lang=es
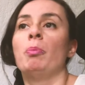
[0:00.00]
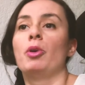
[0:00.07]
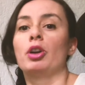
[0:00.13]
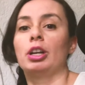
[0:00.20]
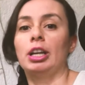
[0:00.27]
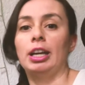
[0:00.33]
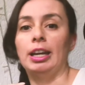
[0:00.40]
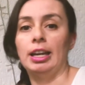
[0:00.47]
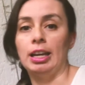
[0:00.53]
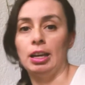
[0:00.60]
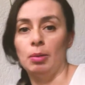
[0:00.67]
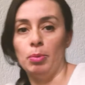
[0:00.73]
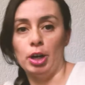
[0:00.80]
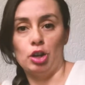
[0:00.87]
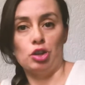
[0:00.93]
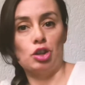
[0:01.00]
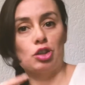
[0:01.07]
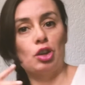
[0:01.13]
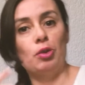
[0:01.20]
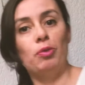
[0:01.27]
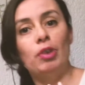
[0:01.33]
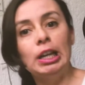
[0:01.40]
porque, bueno, yo
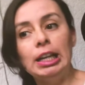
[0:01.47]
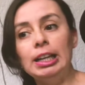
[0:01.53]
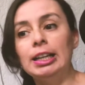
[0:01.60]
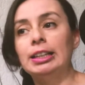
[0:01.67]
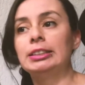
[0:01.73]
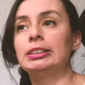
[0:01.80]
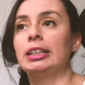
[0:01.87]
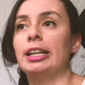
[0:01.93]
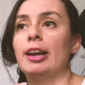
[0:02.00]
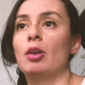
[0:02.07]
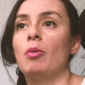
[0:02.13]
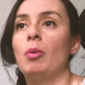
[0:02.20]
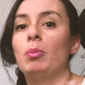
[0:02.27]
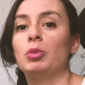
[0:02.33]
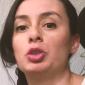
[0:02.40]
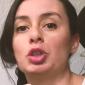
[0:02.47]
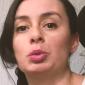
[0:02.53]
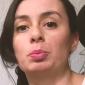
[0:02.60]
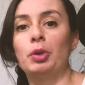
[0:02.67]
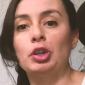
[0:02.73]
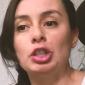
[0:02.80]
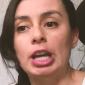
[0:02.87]
soy freelance, tenía como
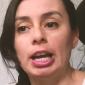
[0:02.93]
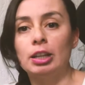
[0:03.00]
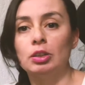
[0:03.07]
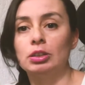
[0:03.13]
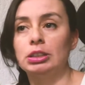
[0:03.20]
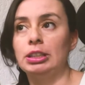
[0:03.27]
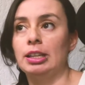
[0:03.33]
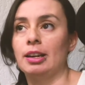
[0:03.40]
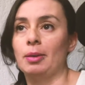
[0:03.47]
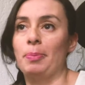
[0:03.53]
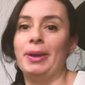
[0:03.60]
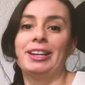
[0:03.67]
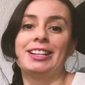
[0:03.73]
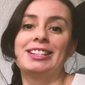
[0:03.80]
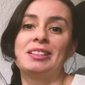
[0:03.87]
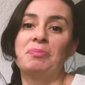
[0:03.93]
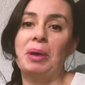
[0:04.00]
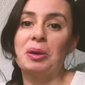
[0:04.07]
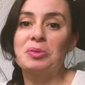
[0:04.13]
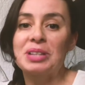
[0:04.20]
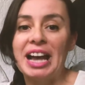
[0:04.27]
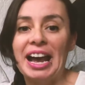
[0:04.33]
muchos proyectos y de repente se
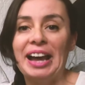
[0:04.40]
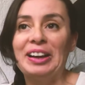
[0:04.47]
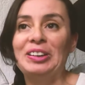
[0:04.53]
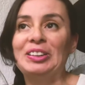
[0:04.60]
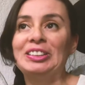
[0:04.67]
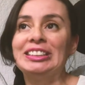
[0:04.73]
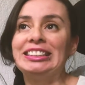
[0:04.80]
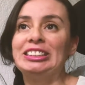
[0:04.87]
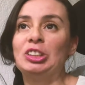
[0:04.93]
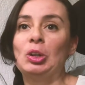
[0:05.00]
pausaron,